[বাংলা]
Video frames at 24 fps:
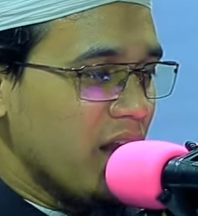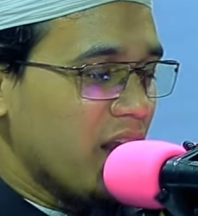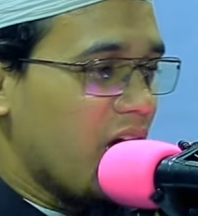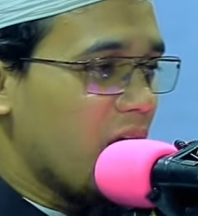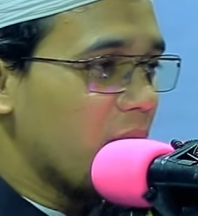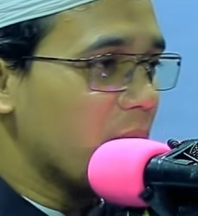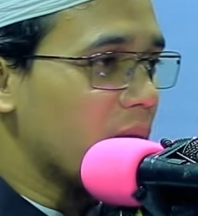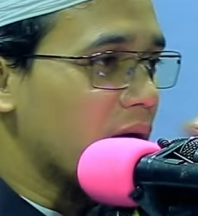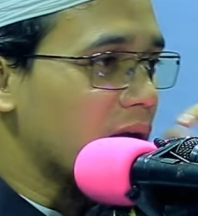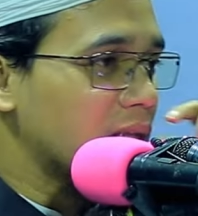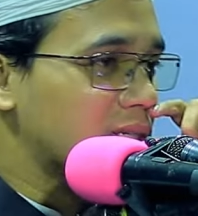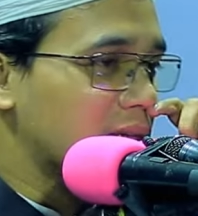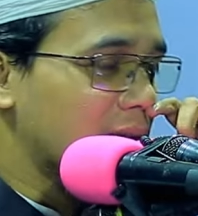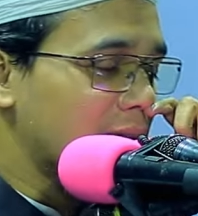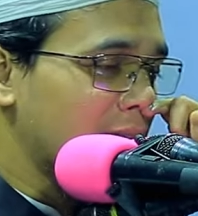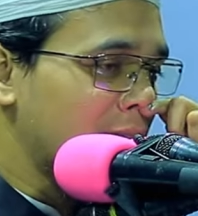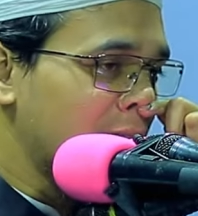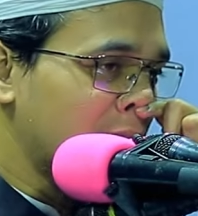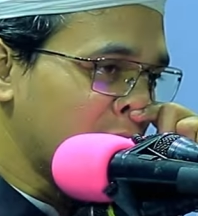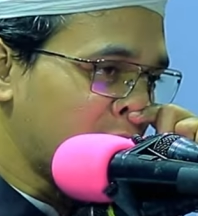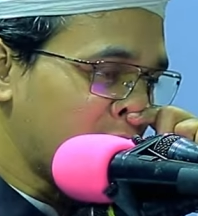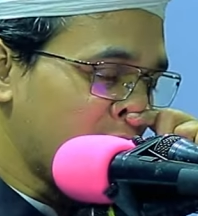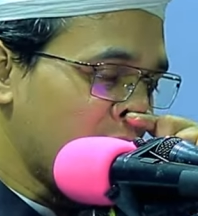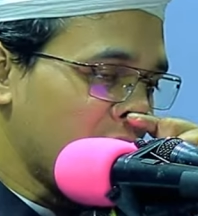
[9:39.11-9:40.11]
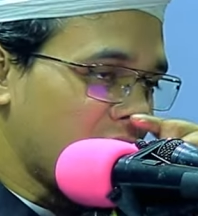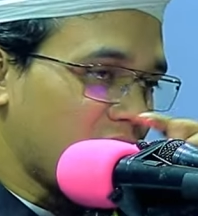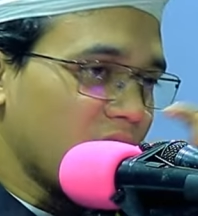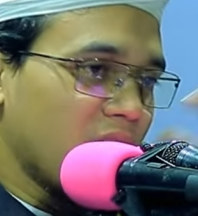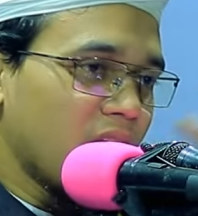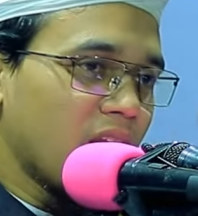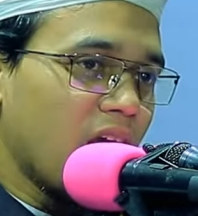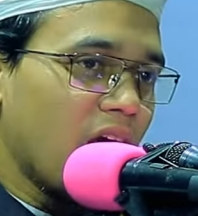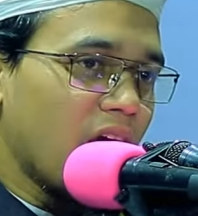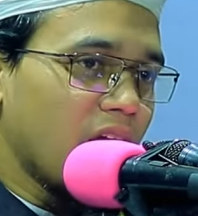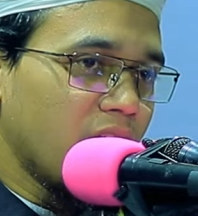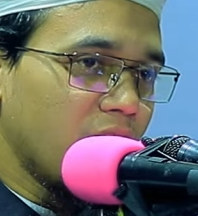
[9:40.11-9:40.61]
নামাজের সাথে
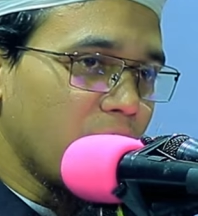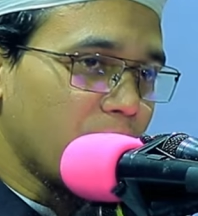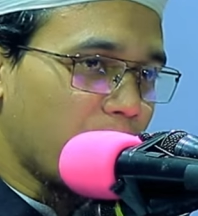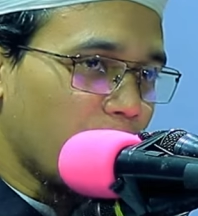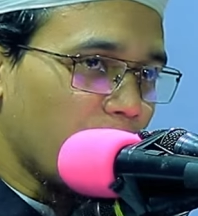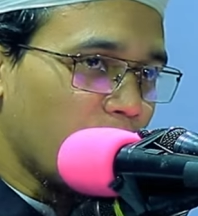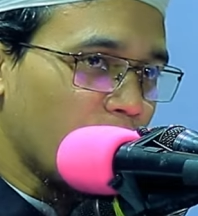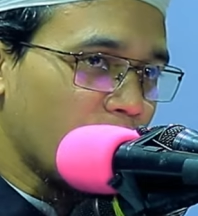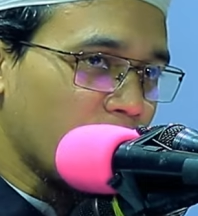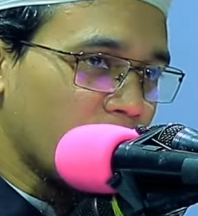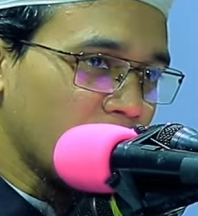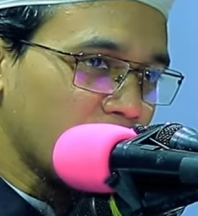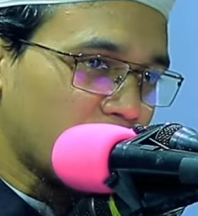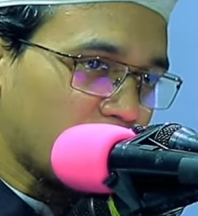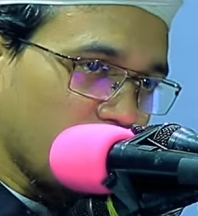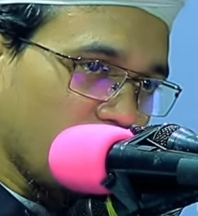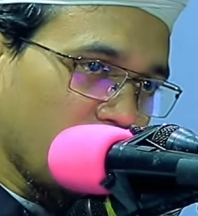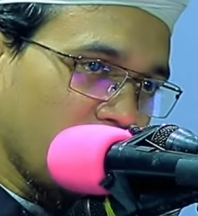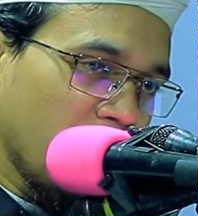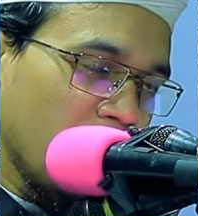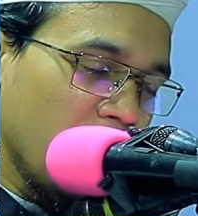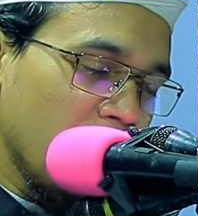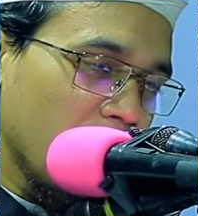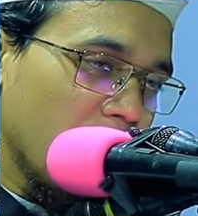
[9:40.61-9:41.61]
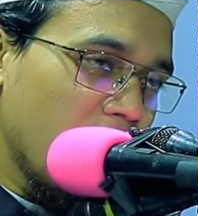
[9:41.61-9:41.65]
নাই পরিচয়